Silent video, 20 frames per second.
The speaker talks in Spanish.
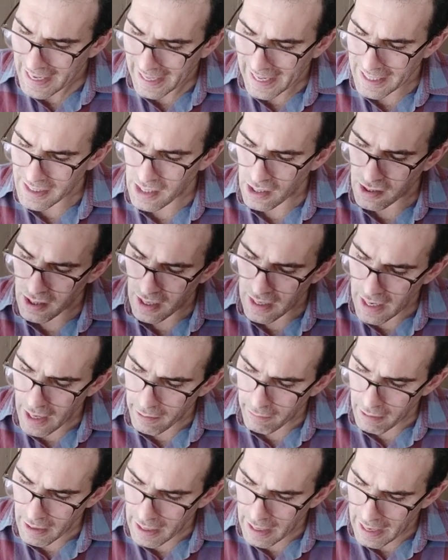que se
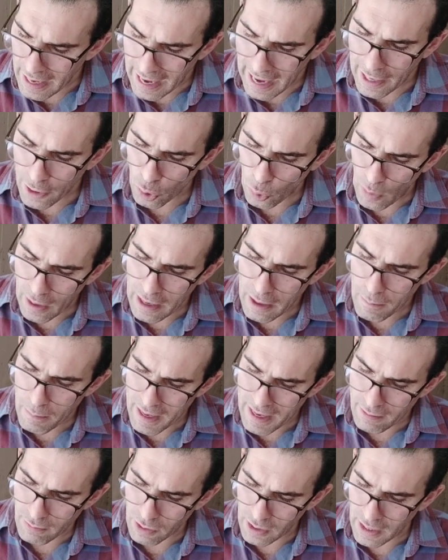celebra
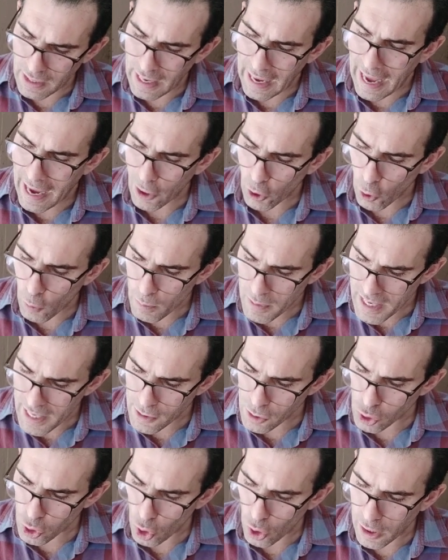anualmente a
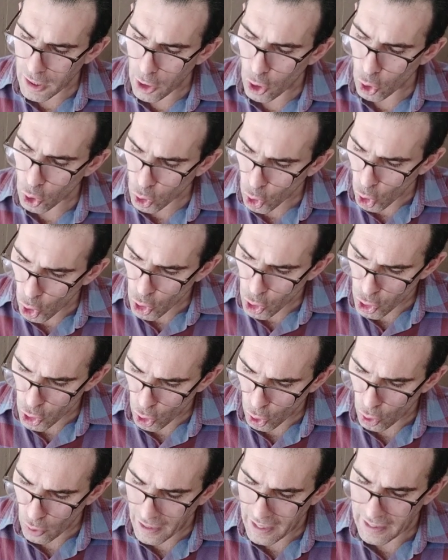comienzos del
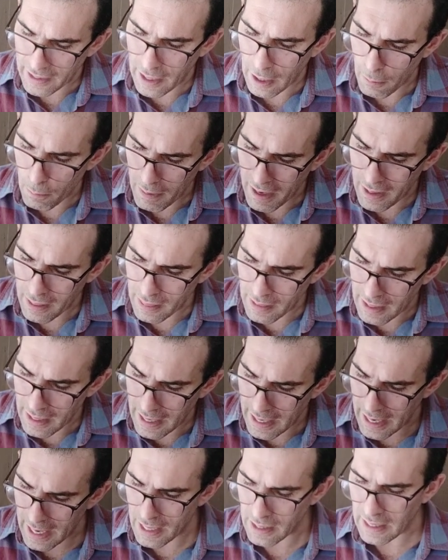otoño en el mes
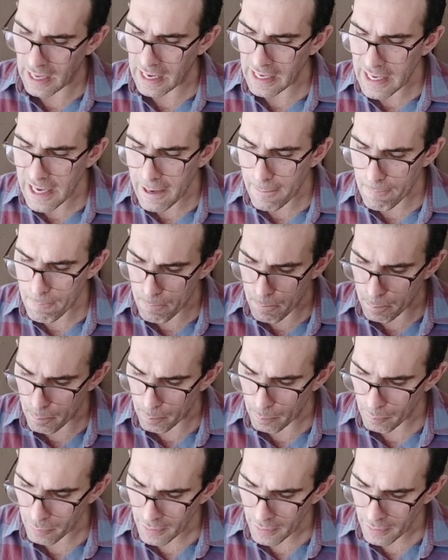de Etanim.